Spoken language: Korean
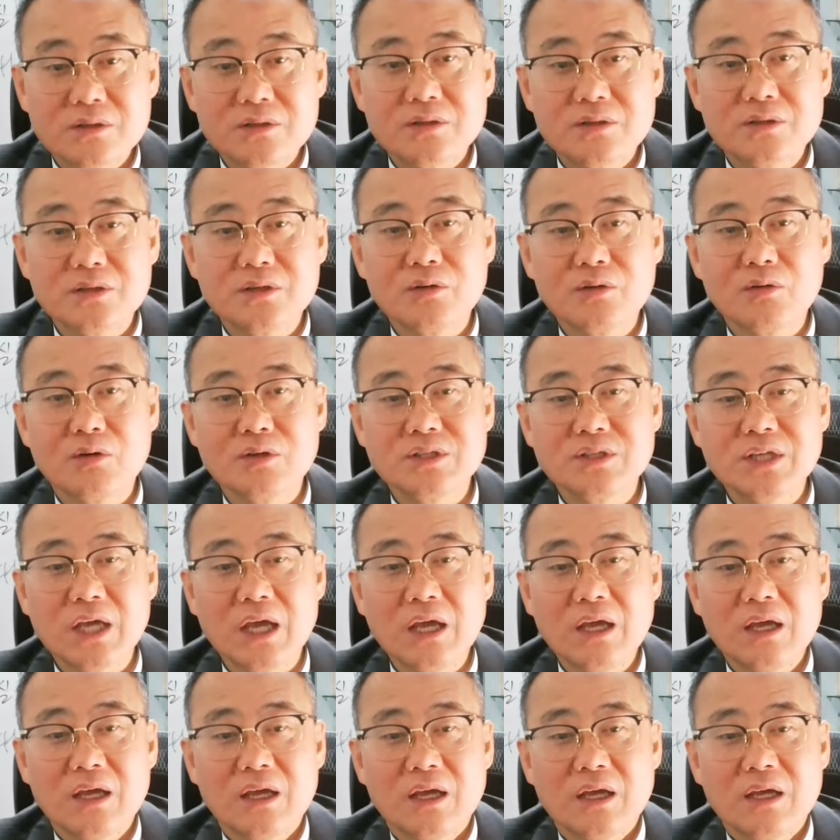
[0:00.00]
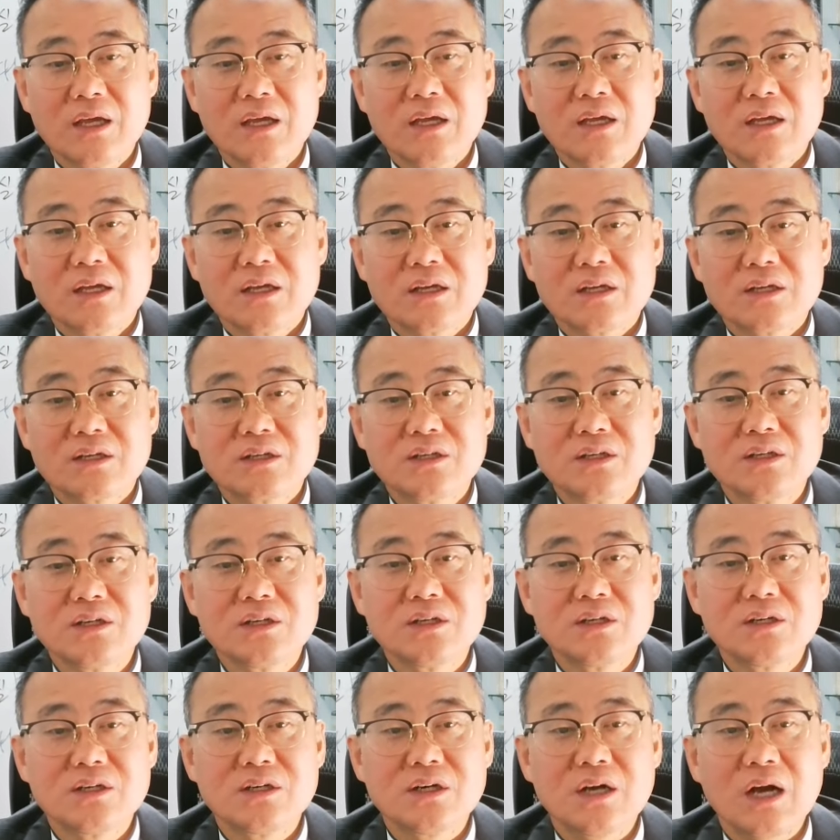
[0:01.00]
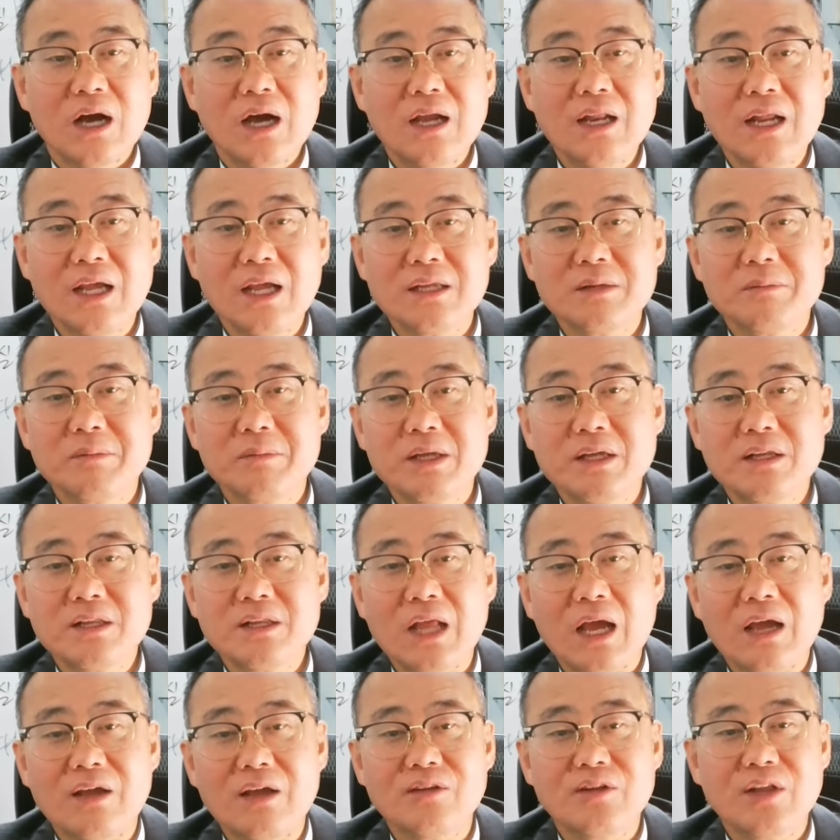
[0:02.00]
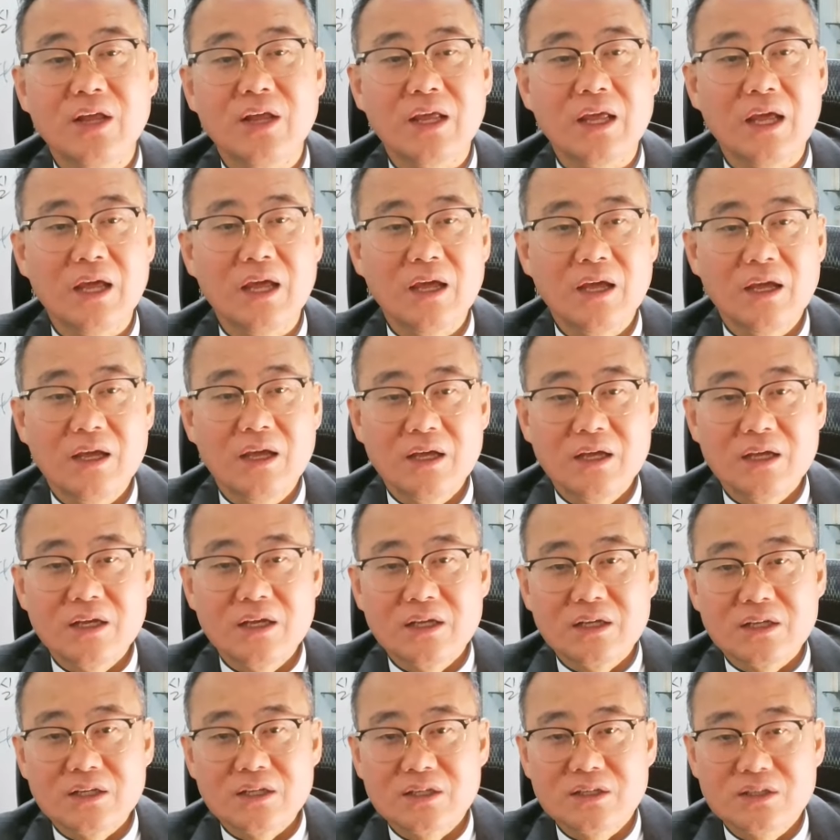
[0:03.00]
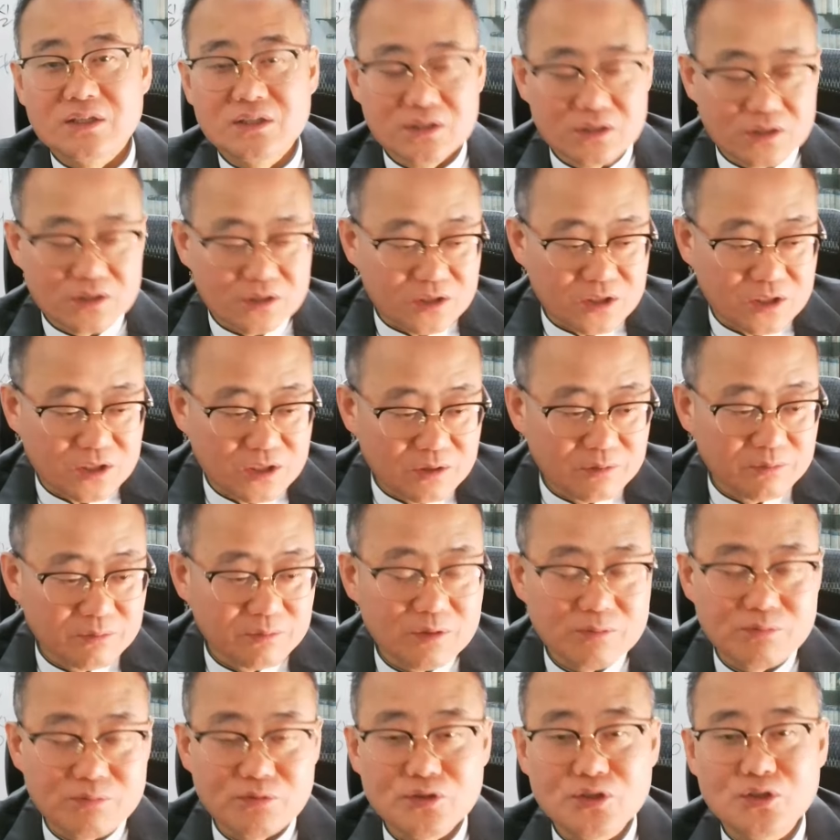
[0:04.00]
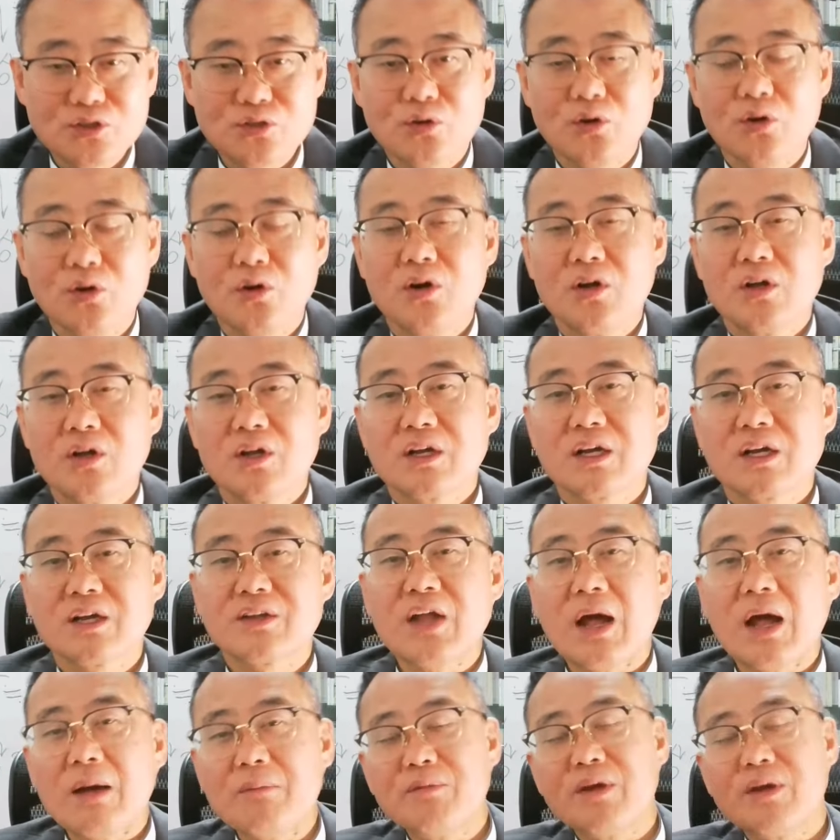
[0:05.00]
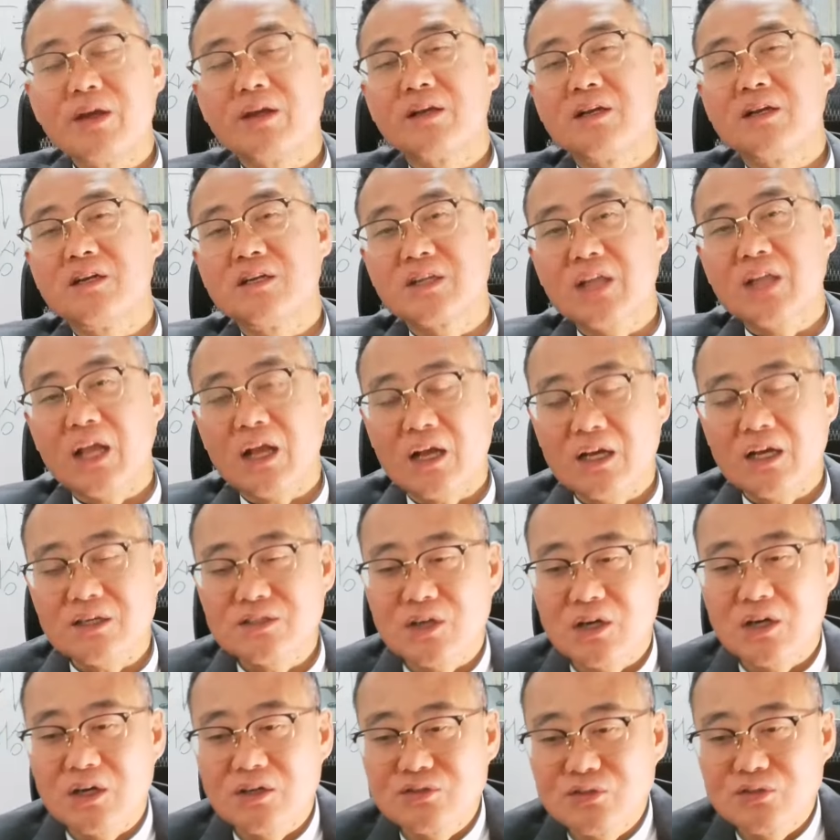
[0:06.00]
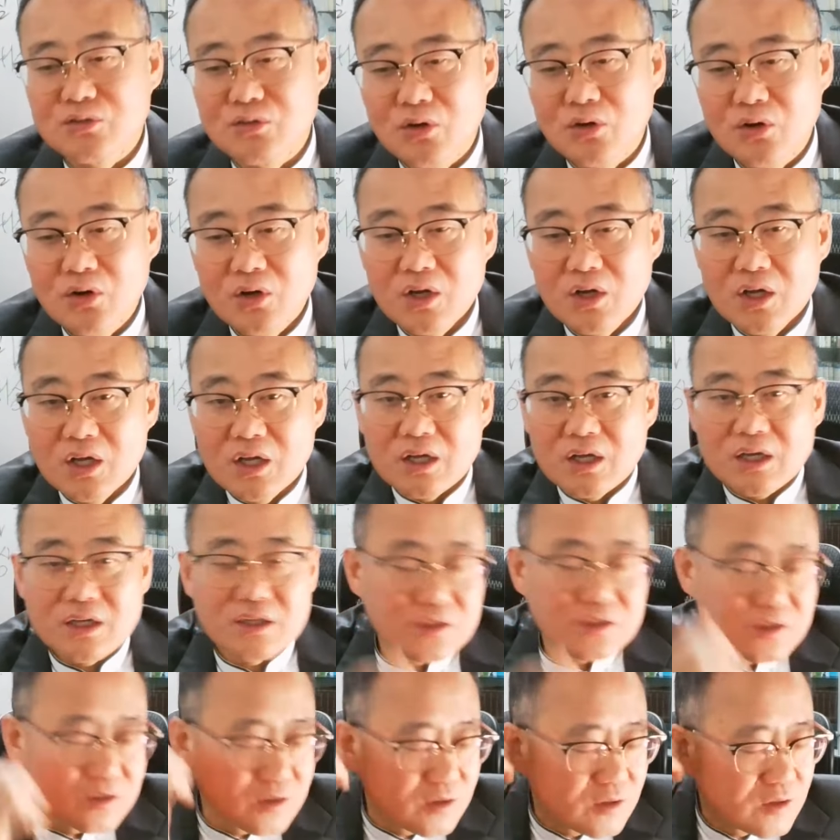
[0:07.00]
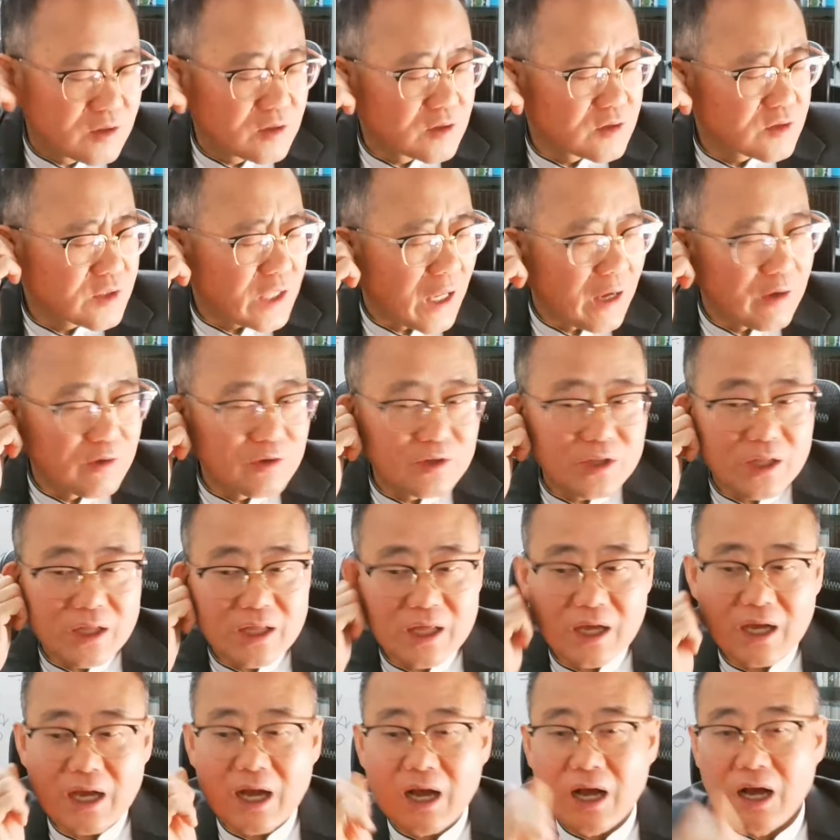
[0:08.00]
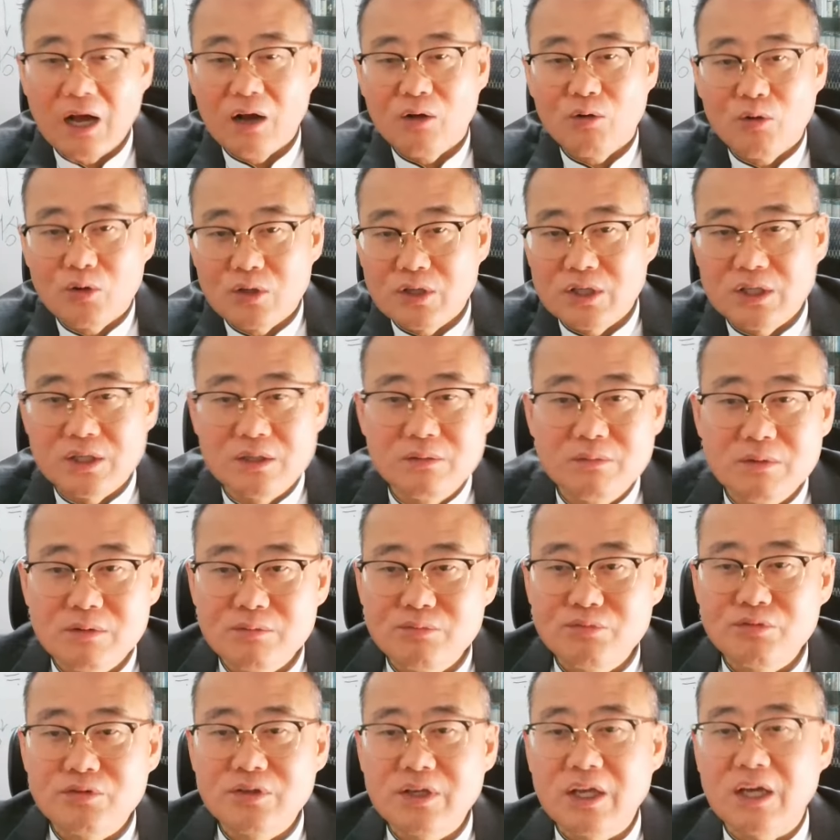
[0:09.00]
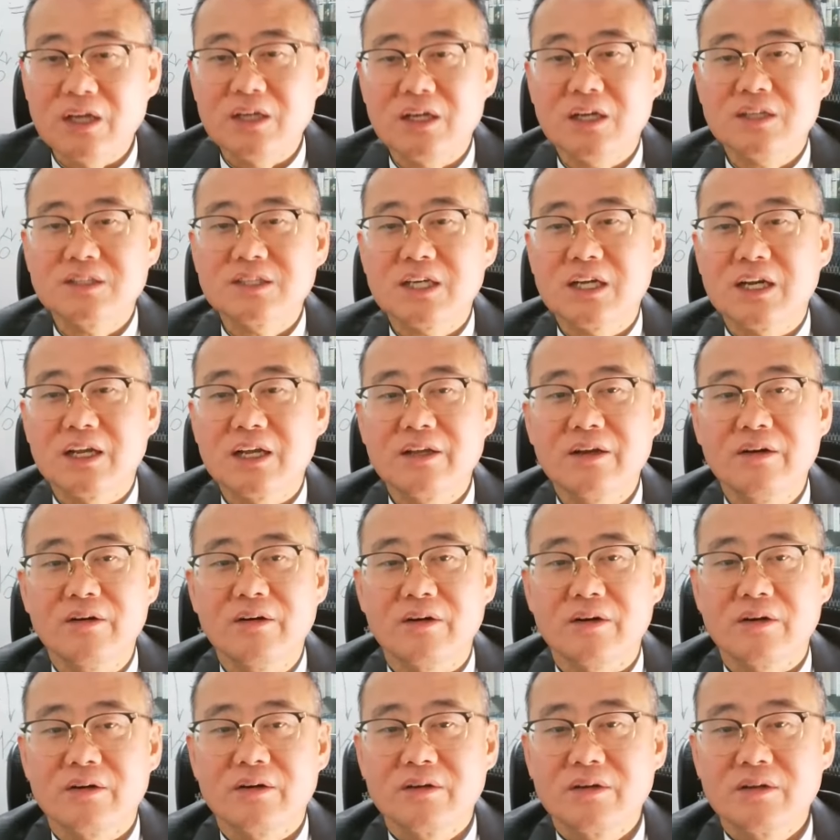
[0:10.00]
그리고 이제 그 하나님이 다윗에게 그 기름을 부으시고, 그러니까 사무엘을 택하셔가지고 그 다윗에게 가갖고 기름을 붓게 하잖아요.